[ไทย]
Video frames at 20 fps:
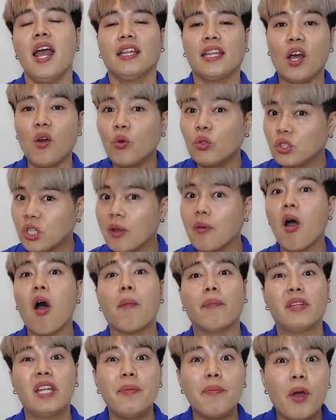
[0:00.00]
ถ้าคุณชอบน้ำห
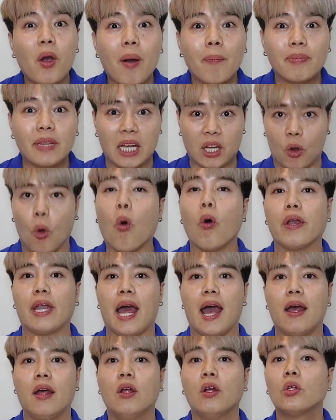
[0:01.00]
อมที่มีความตะโกน
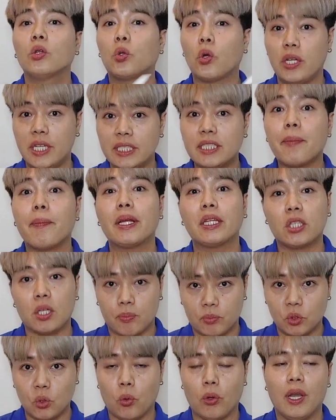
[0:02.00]
อะตัวนี้จะไม่ตะ
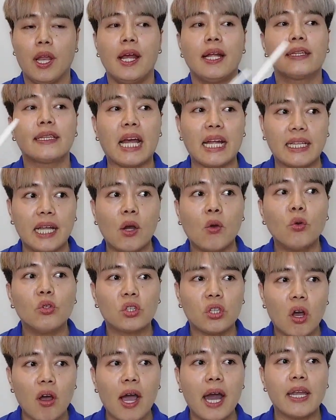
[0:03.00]
โกนแต่ถ้าคุณ
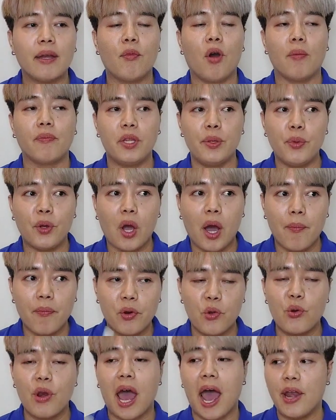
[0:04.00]
ต้องการน้ำหอมที่มีความห
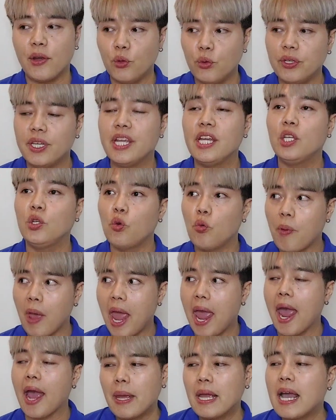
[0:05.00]
รูหรา ดูดี ดูแพ
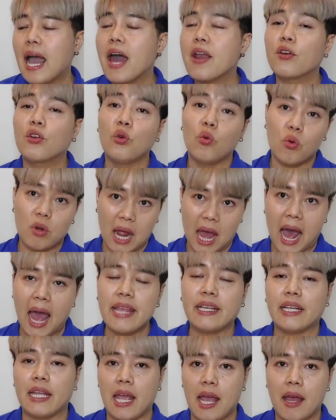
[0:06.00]
งไปงานหรูหรา
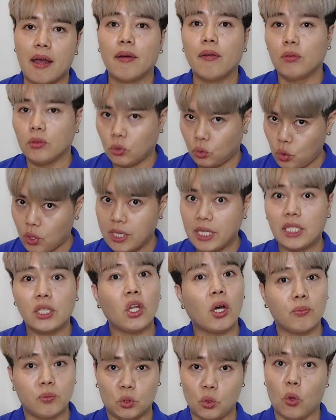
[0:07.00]
อย่างเงี้ยตัวนี้
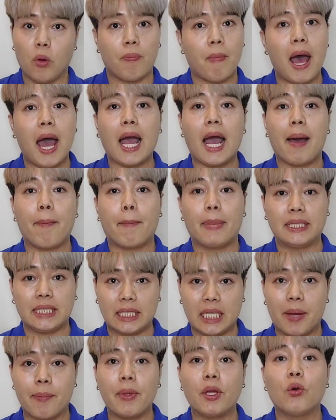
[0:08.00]
ตอบโจทย์มากครับ มันจะ
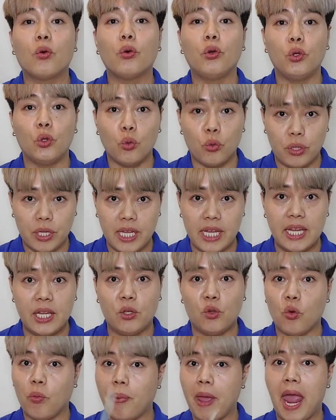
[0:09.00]
ทำให้คุณดูดี
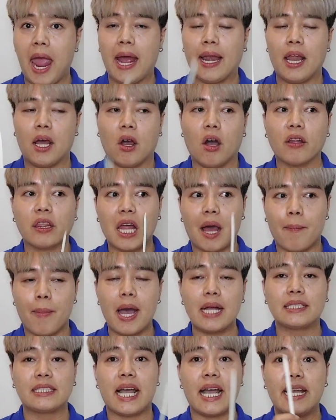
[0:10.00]
ดูแพง แล้วก็สา
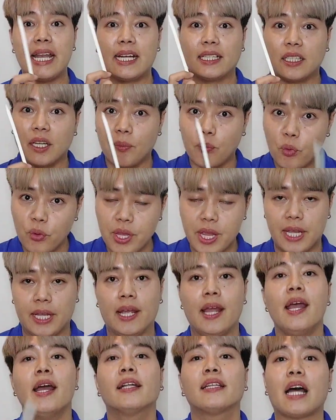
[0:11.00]
มารถใช้ได้ทั้งผู้หญิง
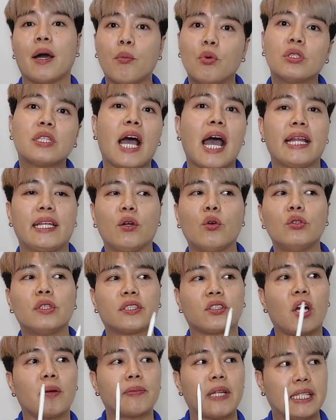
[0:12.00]
ทั้งผู้ชาย ถ้าคุณ
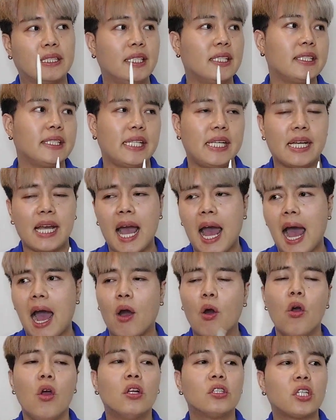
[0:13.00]
ชอบใส่เสื้อสีขาว
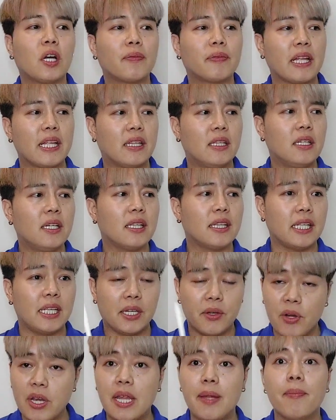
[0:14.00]
ชอบใส่เสื้อสี
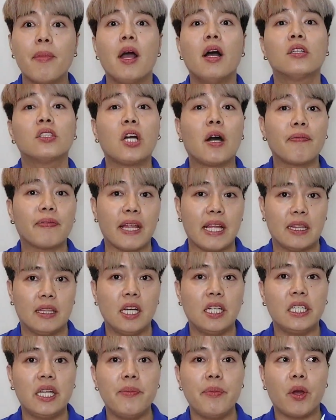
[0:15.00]
ครีม ชอบใส่
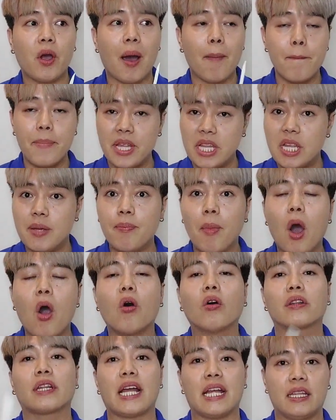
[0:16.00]
เสื้อที่มีความมินิมอล
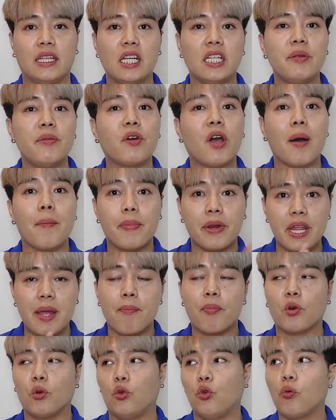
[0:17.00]
ใส่เสื้อที่มีความเรียบ
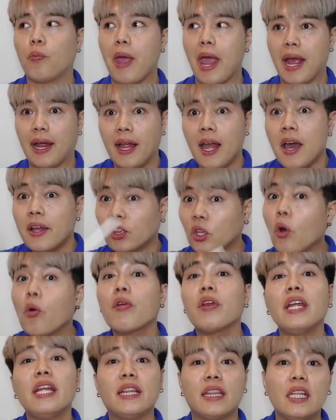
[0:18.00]
หรูดูแพงต้อง
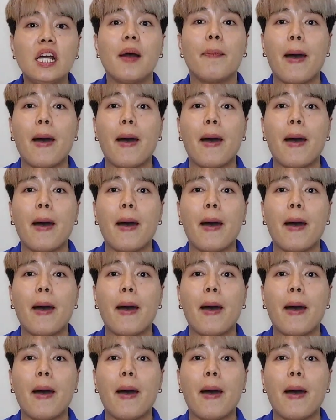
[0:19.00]
รีดเสื้อ